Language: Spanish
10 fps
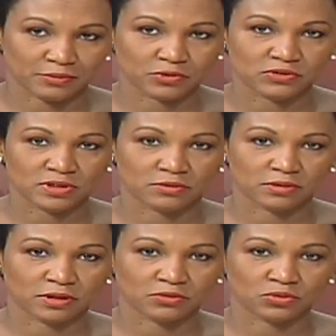La policía no
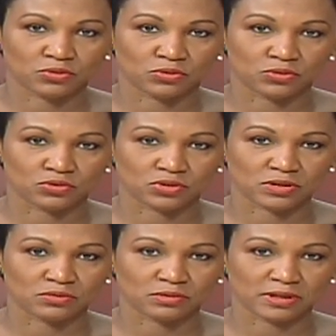ha dado los
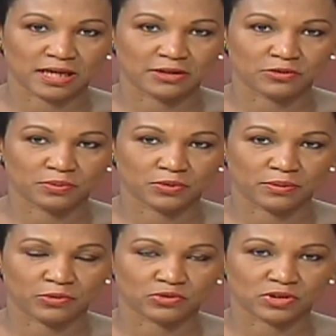resultados, pero
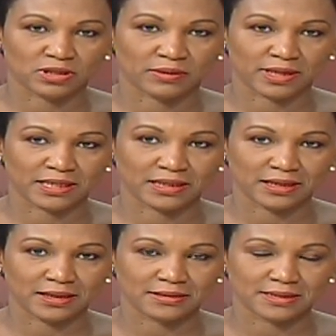ambos en
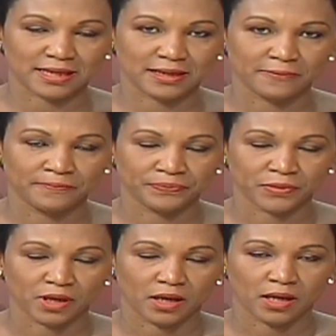Navarrete y en Licey
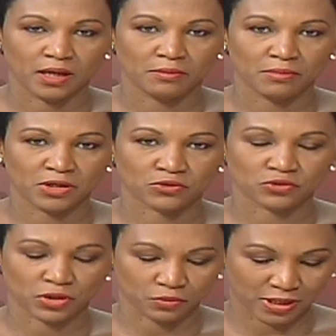en
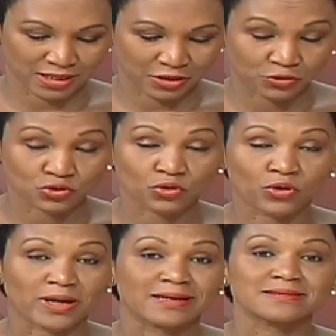menos de 48
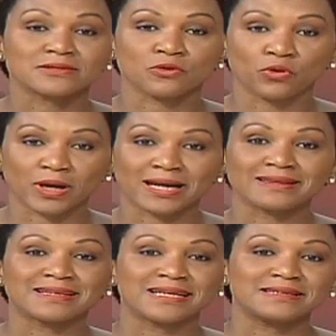horas con
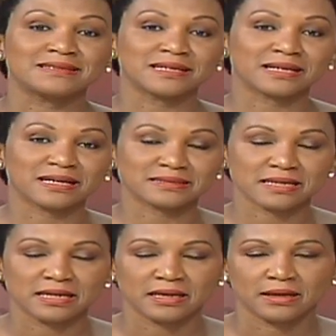características
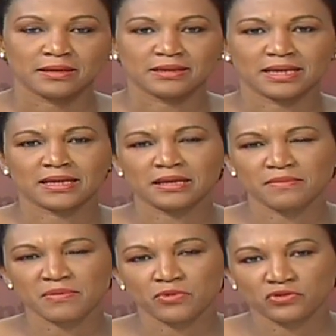de
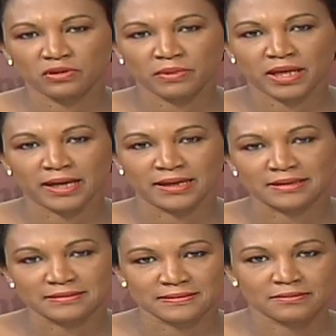crimen muy
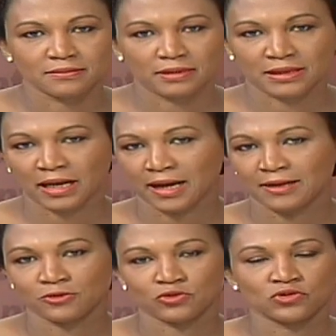similares,
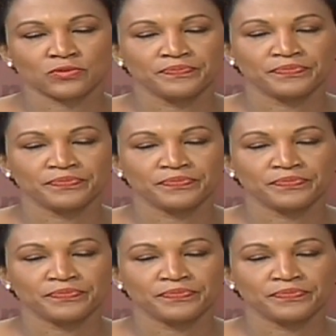atacados